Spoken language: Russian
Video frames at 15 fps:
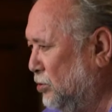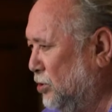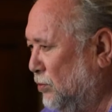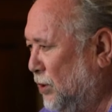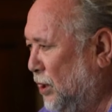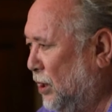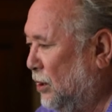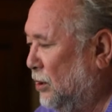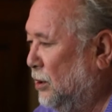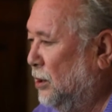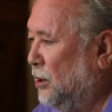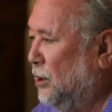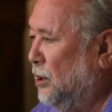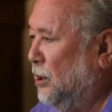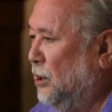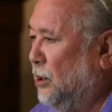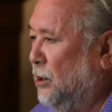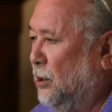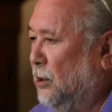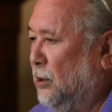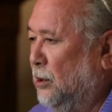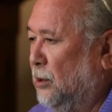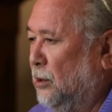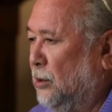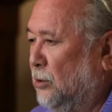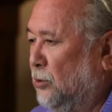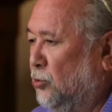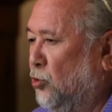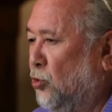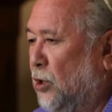у тебя
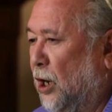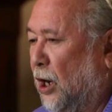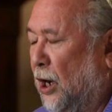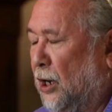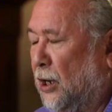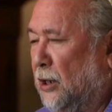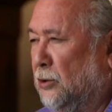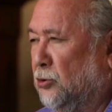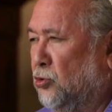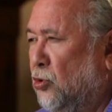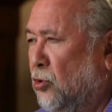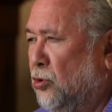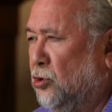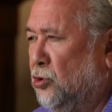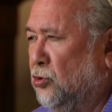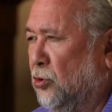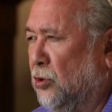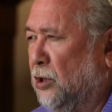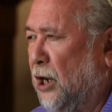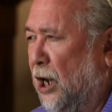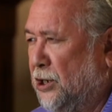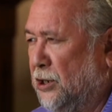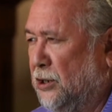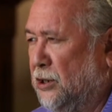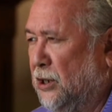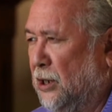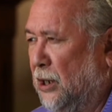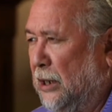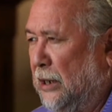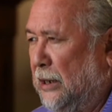то, как, то что
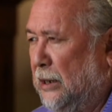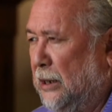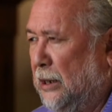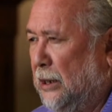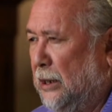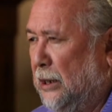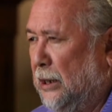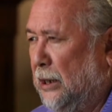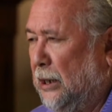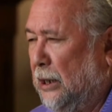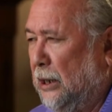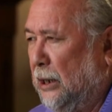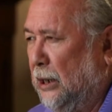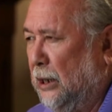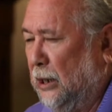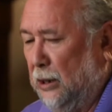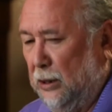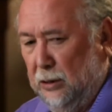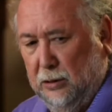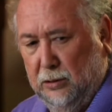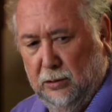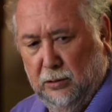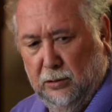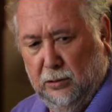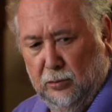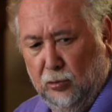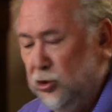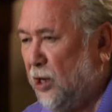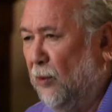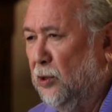кажется а,
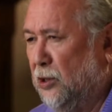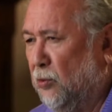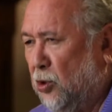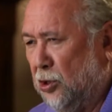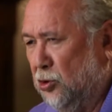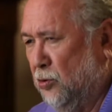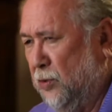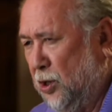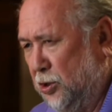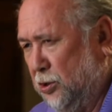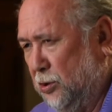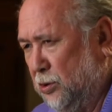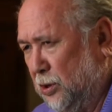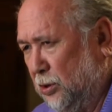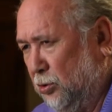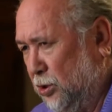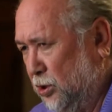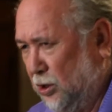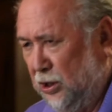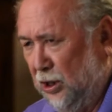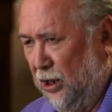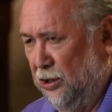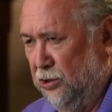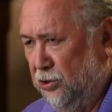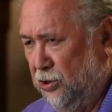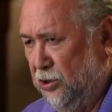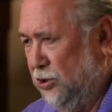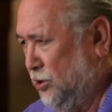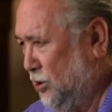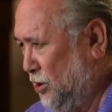ну, само собой разумеющееся. То есть это
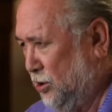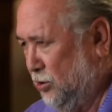родители,